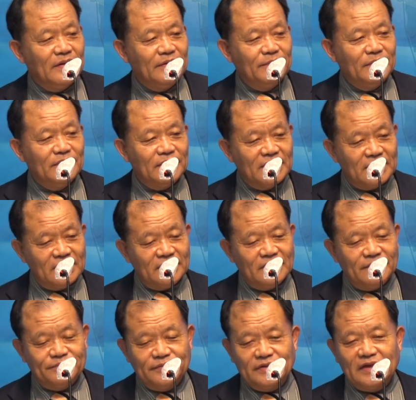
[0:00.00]
한번 따라서
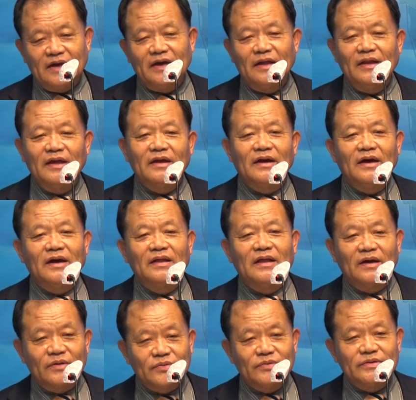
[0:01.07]
합시다. 내가
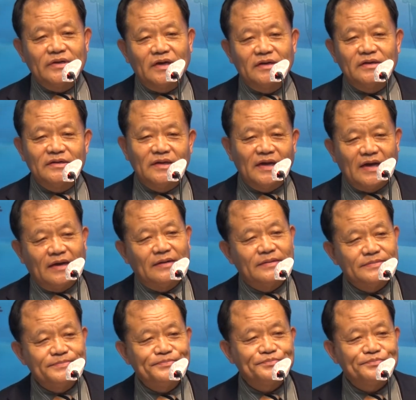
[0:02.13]
낫고자 하느냐?